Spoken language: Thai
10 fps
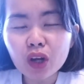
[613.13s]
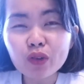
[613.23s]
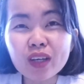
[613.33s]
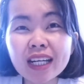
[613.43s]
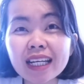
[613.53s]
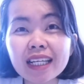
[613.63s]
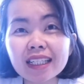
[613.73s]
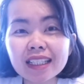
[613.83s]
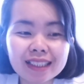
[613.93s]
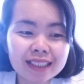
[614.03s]
วิกฤต
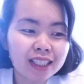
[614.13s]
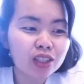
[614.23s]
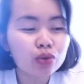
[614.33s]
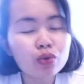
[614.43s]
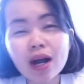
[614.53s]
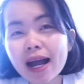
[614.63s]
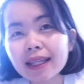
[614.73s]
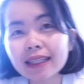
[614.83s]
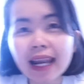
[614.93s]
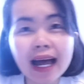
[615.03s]
ทิชชู่ขาด
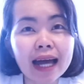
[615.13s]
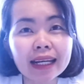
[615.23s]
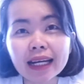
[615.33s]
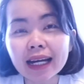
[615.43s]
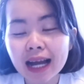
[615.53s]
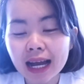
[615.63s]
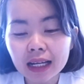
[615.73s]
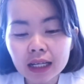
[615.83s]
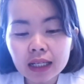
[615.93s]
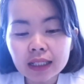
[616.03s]
ตลาดนะคะ
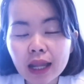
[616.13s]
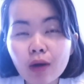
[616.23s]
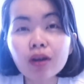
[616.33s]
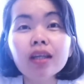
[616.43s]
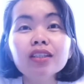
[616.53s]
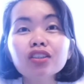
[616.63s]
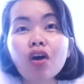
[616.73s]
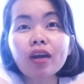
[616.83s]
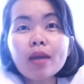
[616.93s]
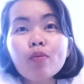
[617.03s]
เราก็เลยสอ
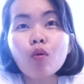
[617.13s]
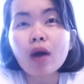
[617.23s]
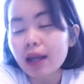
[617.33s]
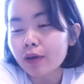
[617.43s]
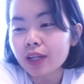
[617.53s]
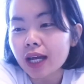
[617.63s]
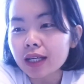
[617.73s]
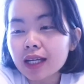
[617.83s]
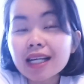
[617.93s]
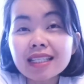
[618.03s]
นให้ผัวเราเนี่ย
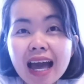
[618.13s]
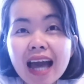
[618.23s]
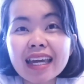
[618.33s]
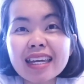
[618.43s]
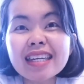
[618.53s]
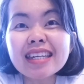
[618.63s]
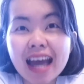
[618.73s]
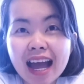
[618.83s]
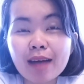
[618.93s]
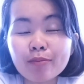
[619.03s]
ใช้
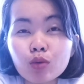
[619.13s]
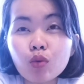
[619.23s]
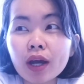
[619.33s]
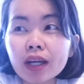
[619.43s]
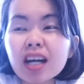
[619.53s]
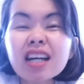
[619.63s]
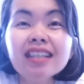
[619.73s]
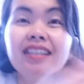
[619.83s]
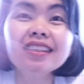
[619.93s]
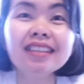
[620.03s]
น้ำด้วยก็คือ